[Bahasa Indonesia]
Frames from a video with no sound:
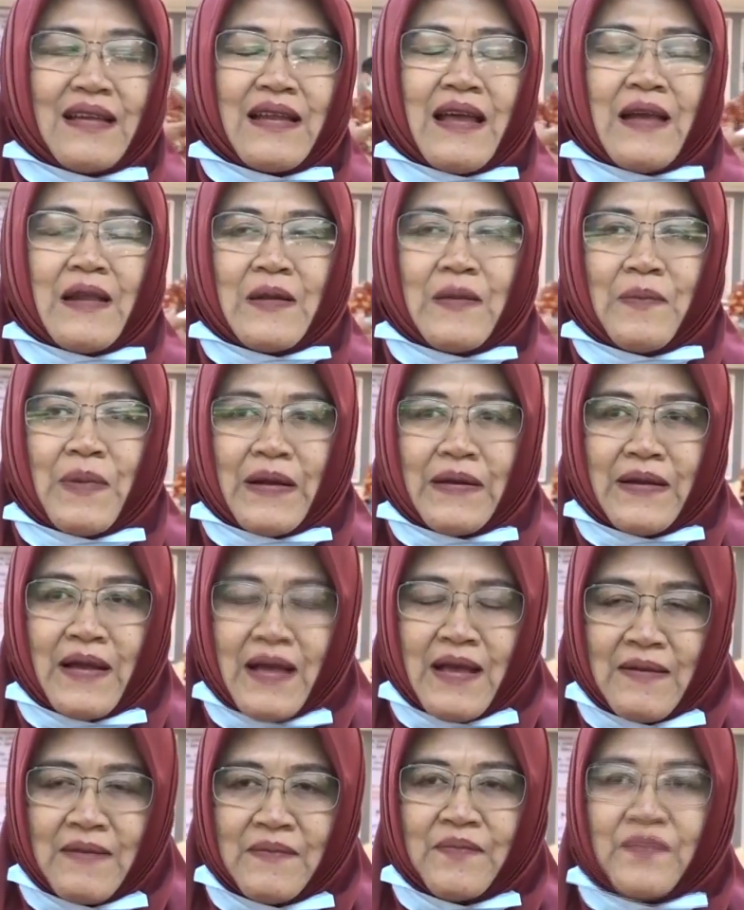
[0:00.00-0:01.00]

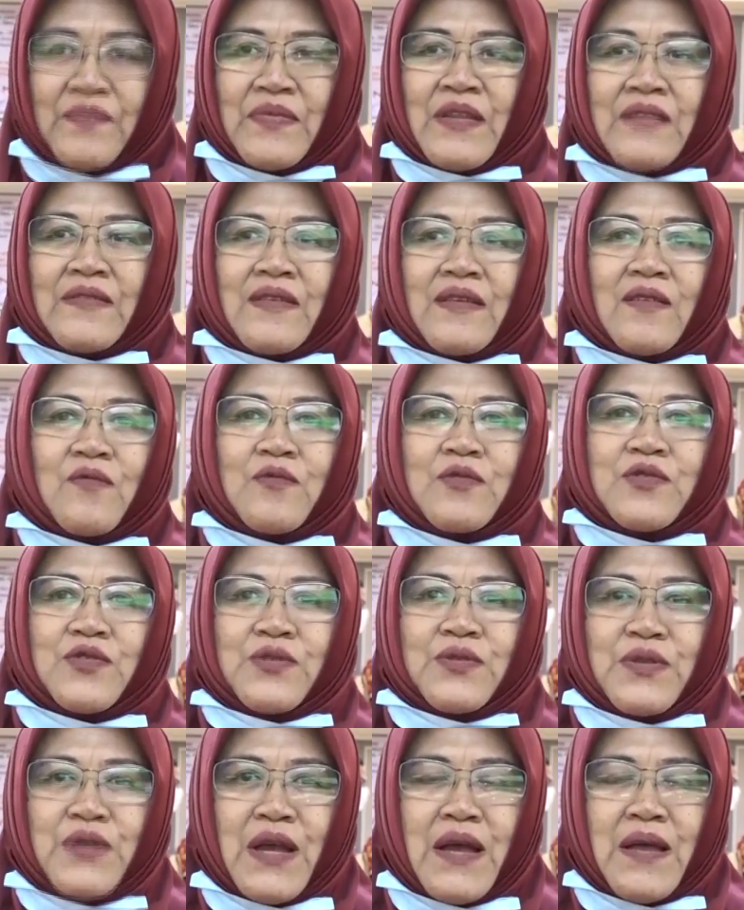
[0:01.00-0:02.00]
daripada
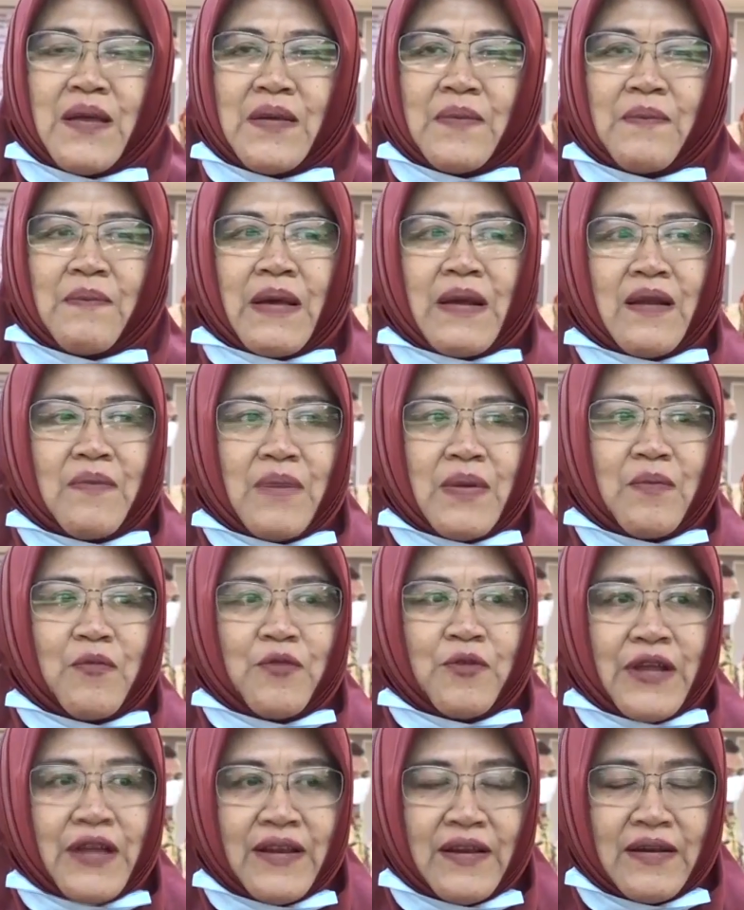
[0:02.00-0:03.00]
terwujudnya parlemen
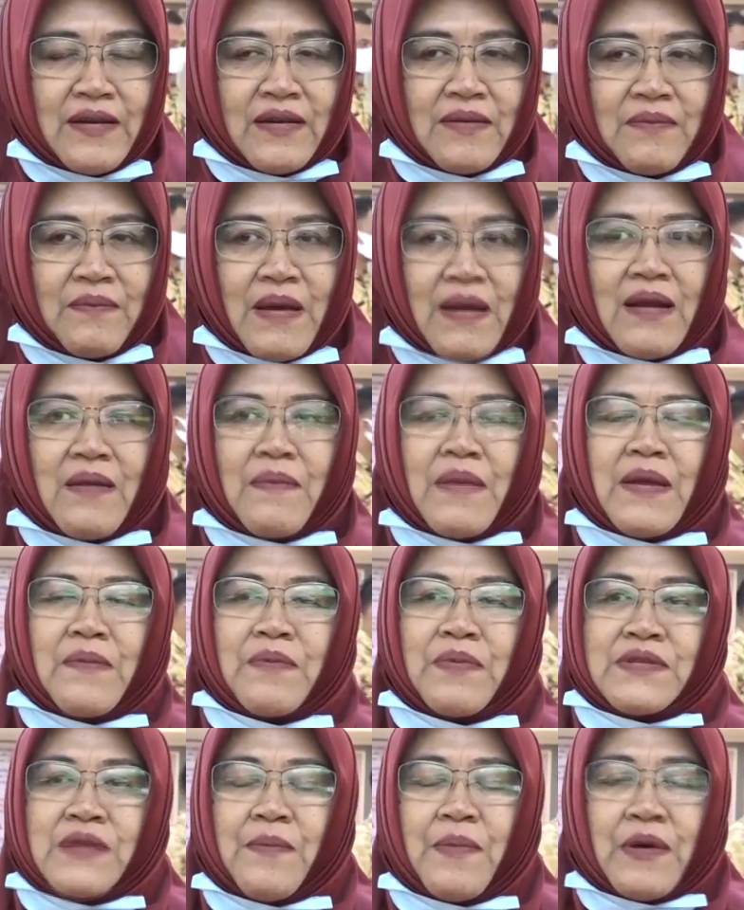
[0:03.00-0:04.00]
modern parlemen
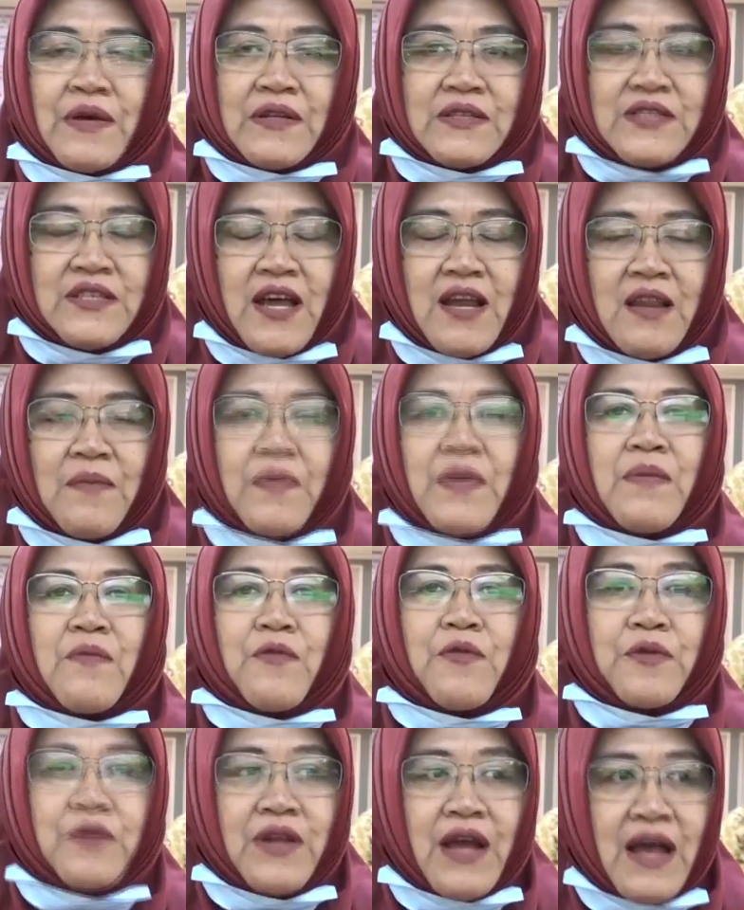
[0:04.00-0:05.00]
bisa bekerja lebih
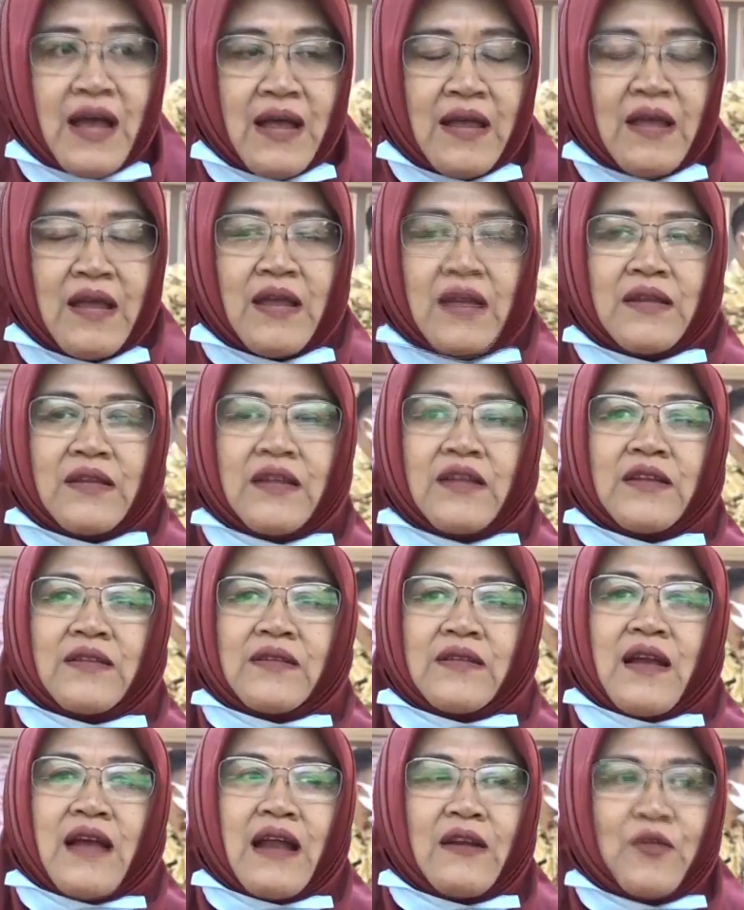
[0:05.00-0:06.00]
mudah di,
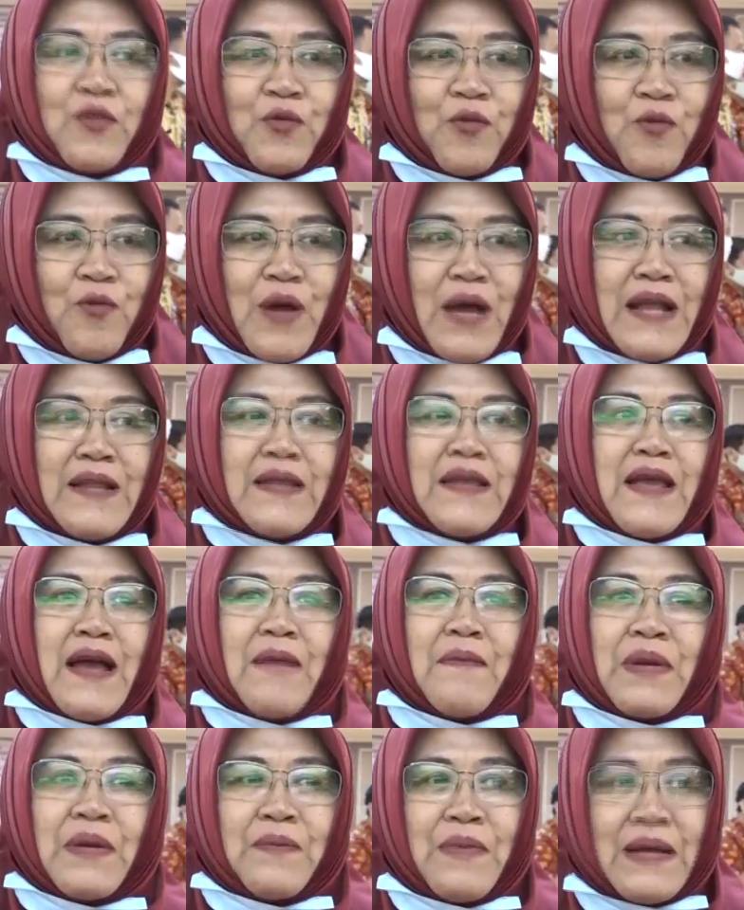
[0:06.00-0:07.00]
dengan dukungan
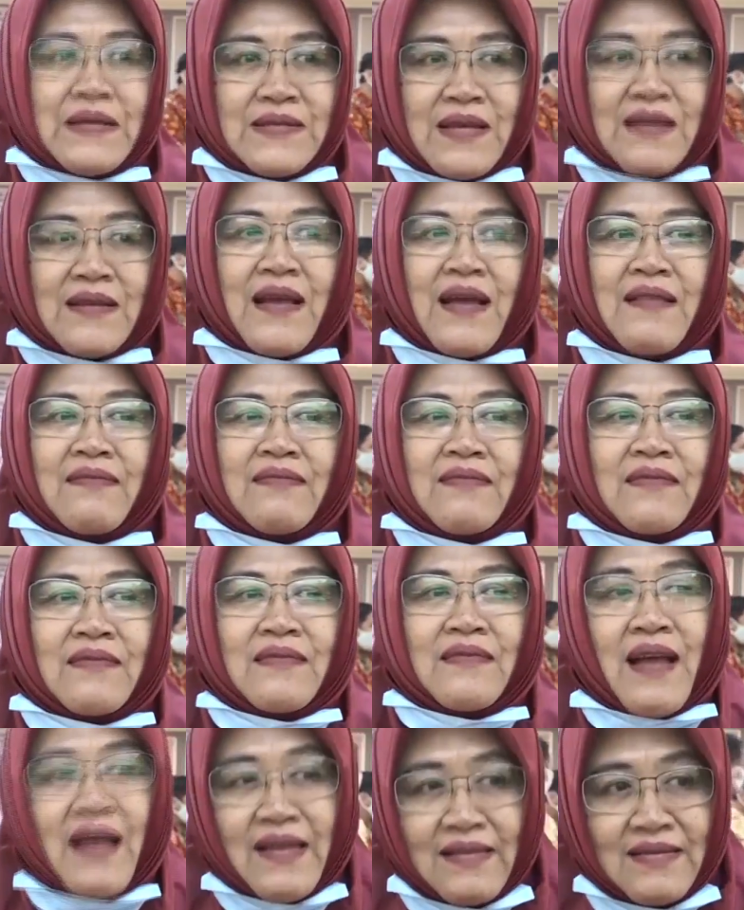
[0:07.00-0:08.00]
yang berdasarkan
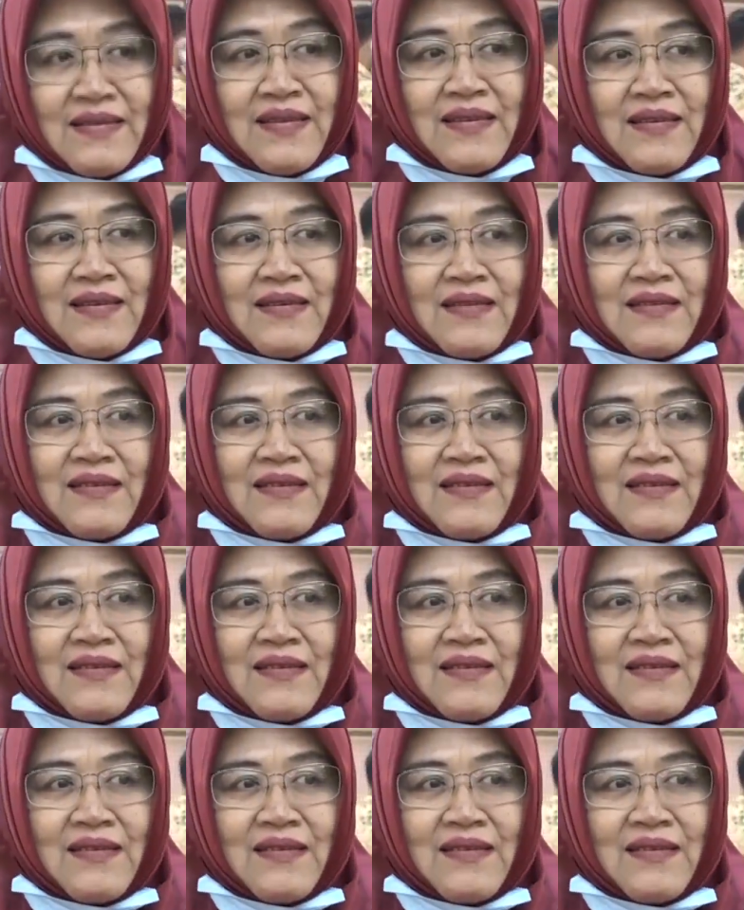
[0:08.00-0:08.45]
IT